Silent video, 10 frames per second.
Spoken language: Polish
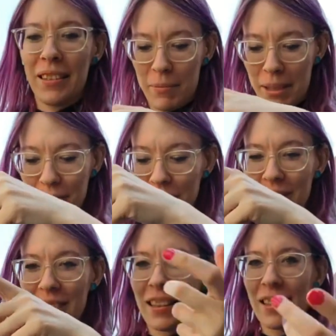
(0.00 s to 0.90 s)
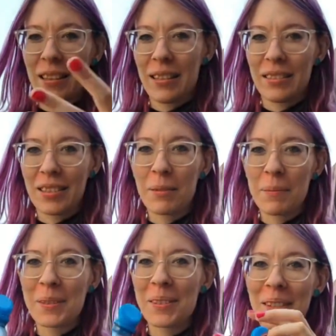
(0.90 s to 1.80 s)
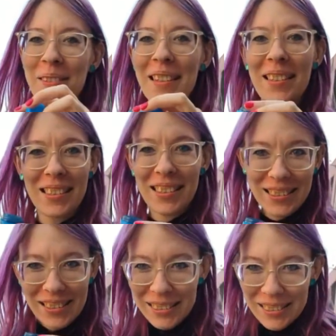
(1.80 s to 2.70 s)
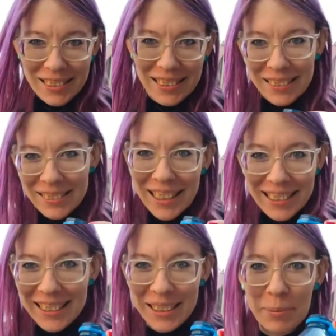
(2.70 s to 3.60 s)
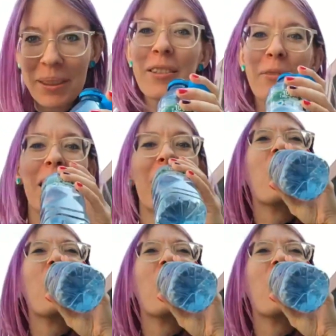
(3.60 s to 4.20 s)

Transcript: nie wiem, jak to wygląda dla osoby postronnej, ale ja sobie poradziła.